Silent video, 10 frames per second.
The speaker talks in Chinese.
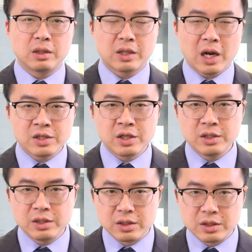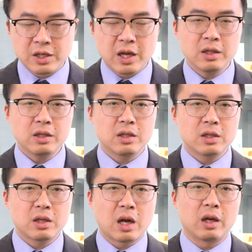达成以前
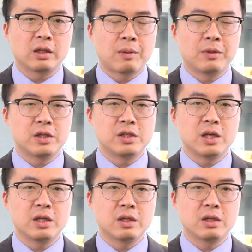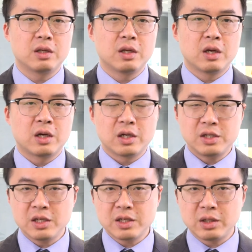啊他们的协议，和
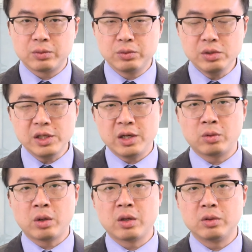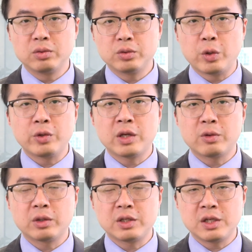现在的无协议退欧，对于
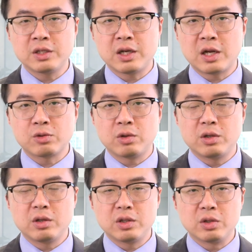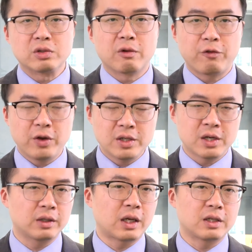英国的经济来说有着非
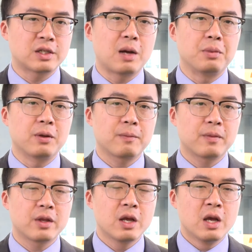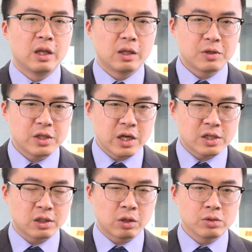常大的差别。那么这也
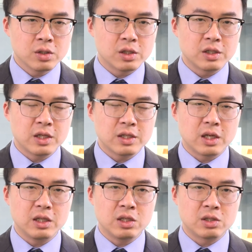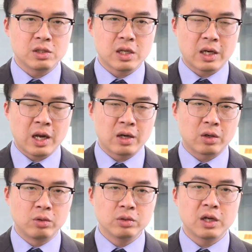是投资者现在一直在看
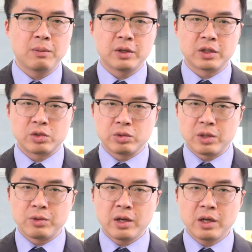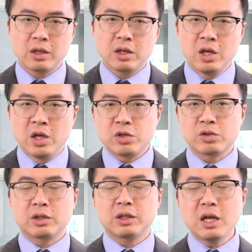空英镑的主要原因，
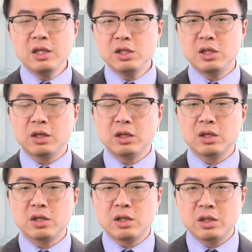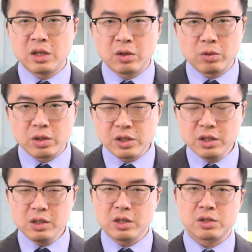就是担心英国
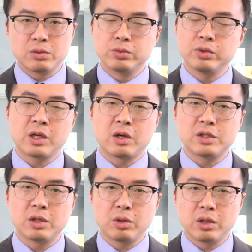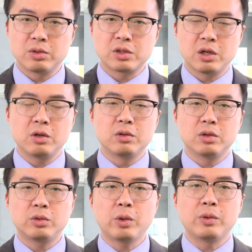真的是无条件退欧之后，
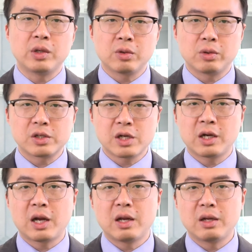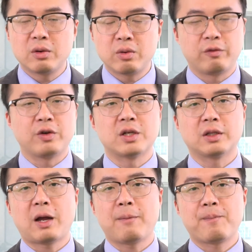对于英国的伤害会非常大。